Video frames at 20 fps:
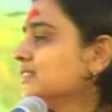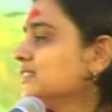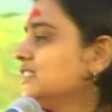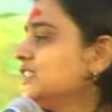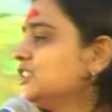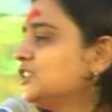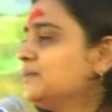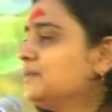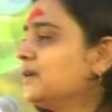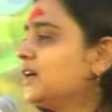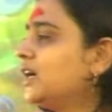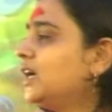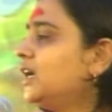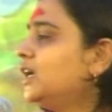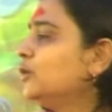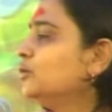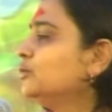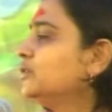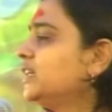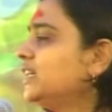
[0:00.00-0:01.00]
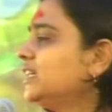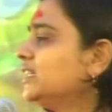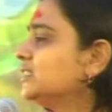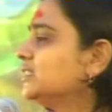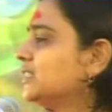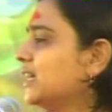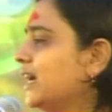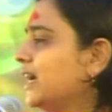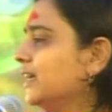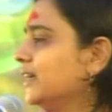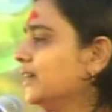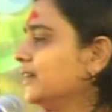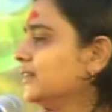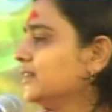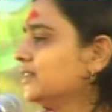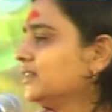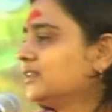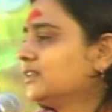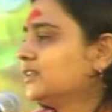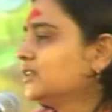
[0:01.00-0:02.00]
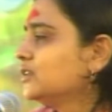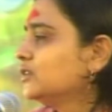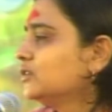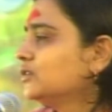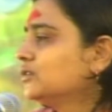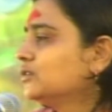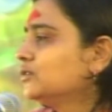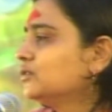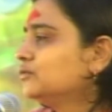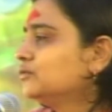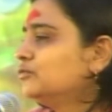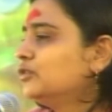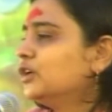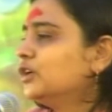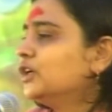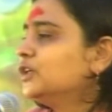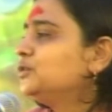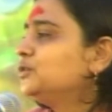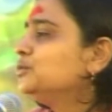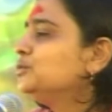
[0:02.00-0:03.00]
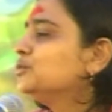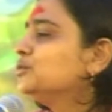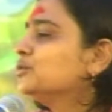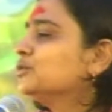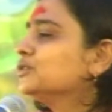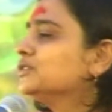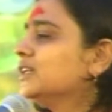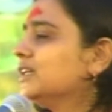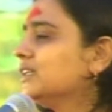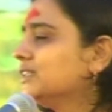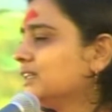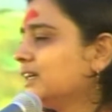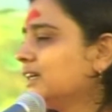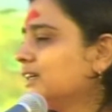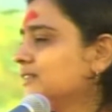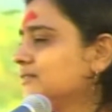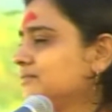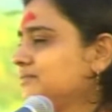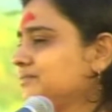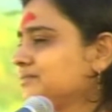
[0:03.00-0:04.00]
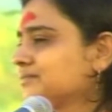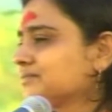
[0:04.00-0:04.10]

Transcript: जिसमें अलौकिकता है वो अटूट हो जाता है